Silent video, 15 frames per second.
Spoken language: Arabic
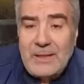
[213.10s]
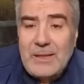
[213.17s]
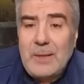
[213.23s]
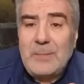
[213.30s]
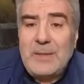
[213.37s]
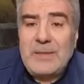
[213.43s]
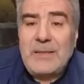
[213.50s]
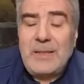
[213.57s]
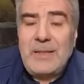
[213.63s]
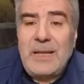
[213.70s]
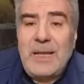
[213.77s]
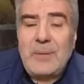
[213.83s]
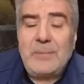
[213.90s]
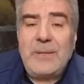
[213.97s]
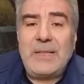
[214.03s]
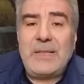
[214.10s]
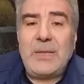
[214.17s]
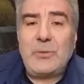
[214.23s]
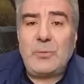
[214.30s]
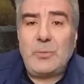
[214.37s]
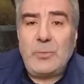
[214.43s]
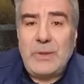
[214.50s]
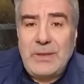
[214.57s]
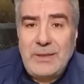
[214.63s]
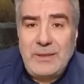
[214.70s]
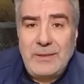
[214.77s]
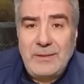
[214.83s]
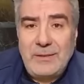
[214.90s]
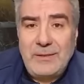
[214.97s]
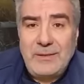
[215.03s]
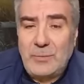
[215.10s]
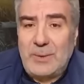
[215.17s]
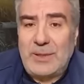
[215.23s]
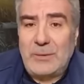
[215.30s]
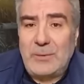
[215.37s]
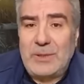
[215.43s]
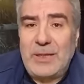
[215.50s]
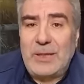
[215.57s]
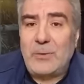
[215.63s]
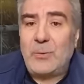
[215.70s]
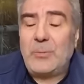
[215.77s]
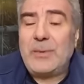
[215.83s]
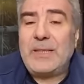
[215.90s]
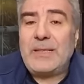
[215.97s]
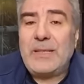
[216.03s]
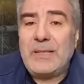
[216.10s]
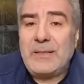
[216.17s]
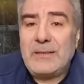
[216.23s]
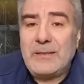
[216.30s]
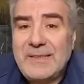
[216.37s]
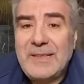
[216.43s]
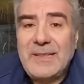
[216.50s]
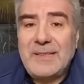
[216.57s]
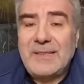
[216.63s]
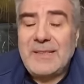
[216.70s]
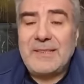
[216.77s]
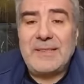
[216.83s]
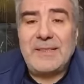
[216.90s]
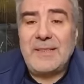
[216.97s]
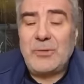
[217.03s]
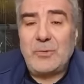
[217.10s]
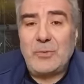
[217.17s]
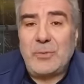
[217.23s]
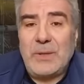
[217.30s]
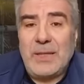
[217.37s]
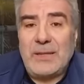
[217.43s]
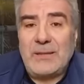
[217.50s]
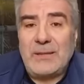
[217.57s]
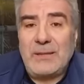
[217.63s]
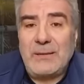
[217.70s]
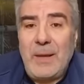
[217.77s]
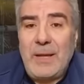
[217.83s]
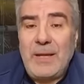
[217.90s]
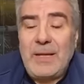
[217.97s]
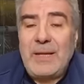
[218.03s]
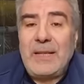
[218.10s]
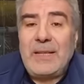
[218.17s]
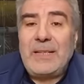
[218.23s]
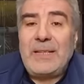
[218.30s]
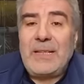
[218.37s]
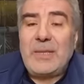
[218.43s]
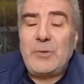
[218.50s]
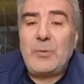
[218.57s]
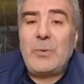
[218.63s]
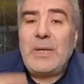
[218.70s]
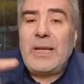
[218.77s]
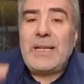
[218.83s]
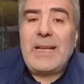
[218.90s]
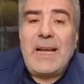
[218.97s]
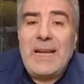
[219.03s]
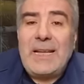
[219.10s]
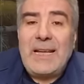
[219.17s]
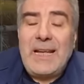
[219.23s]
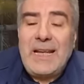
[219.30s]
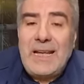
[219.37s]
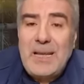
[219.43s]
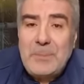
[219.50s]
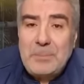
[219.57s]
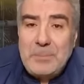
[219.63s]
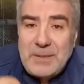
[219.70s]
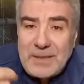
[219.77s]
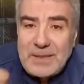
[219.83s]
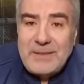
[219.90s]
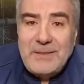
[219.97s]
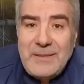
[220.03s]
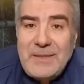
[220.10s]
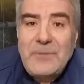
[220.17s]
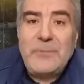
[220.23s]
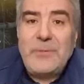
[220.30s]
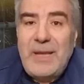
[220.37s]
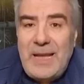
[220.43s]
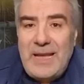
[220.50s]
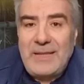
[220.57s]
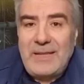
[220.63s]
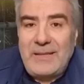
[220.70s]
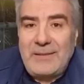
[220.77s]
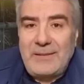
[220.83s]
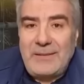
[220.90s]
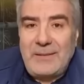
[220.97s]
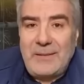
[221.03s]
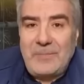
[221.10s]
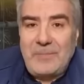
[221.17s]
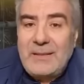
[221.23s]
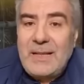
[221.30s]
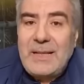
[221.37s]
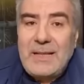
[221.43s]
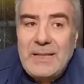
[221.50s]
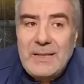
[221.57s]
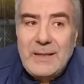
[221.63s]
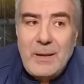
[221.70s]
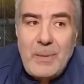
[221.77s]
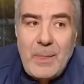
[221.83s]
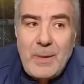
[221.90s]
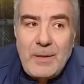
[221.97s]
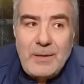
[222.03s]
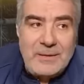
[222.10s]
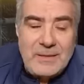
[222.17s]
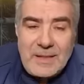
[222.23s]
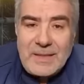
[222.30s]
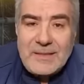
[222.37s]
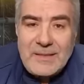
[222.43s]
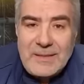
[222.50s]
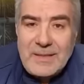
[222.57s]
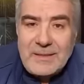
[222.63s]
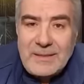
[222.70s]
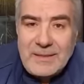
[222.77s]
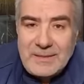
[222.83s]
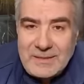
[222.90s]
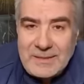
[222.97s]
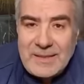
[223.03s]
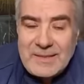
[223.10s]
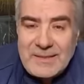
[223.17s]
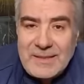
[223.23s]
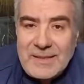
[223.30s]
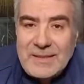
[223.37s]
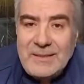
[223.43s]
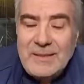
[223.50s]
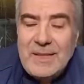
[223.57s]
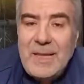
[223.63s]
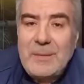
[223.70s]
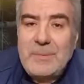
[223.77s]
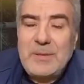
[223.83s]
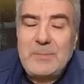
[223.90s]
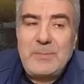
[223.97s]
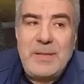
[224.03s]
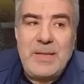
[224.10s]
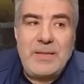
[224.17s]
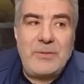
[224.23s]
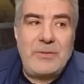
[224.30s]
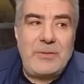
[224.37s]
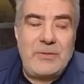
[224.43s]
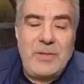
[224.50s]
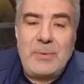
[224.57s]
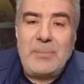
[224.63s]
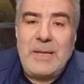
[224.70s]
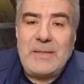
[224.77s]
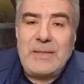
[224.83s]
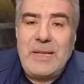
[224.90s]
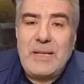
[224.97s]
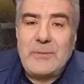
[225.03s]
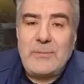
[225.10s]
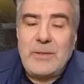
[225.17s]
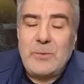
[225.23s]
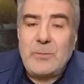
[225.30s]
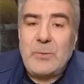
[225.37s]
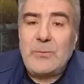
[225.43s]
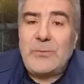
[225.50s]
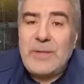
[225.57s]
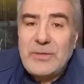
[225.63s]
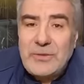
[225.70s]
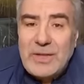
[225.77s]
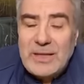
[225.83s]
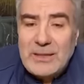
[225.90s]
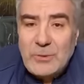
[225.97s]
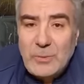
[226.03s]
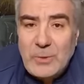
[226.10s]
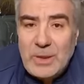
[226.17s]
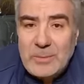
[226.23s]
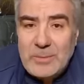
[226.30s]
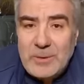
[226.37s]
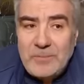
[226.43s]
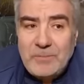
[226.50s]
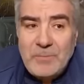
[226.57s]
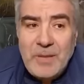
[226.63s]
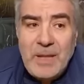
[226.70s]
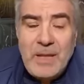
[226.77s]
ربط الله بين نوره سبحانه وتعالى وبين زيت الزيتون هذا ليدلك على أهميته في حياتنا لذلك دراسة الدراسة التي قامت بها جامعة هارفارد وفاجأت العلماء